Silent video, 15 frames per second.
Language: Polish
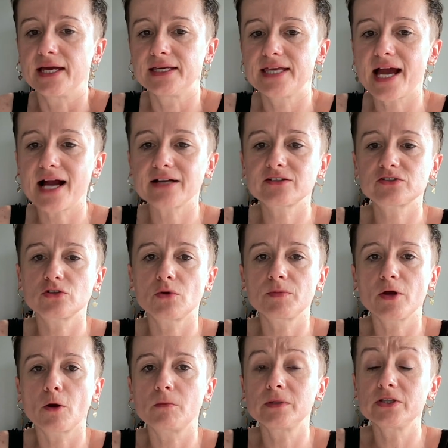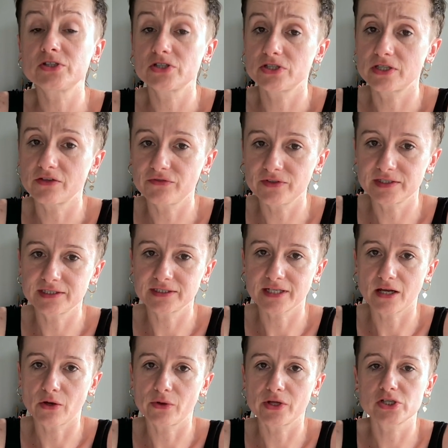jak sobie obliczyć deficyt
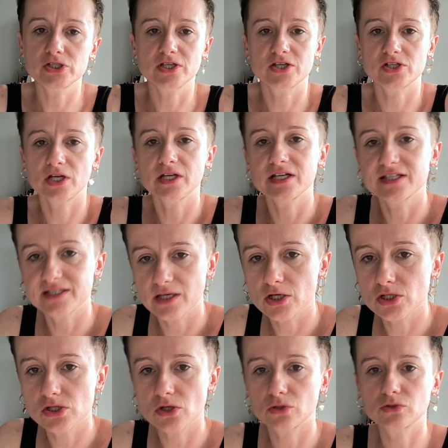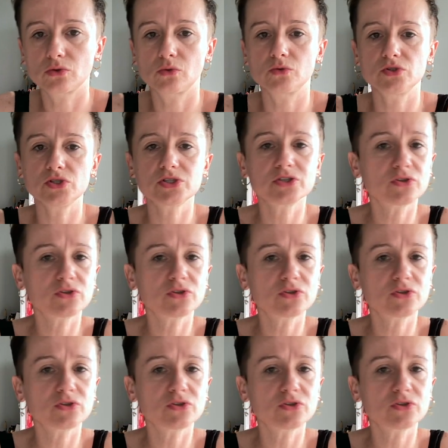kaloryczny, jeżeli chcesz się odchudzić.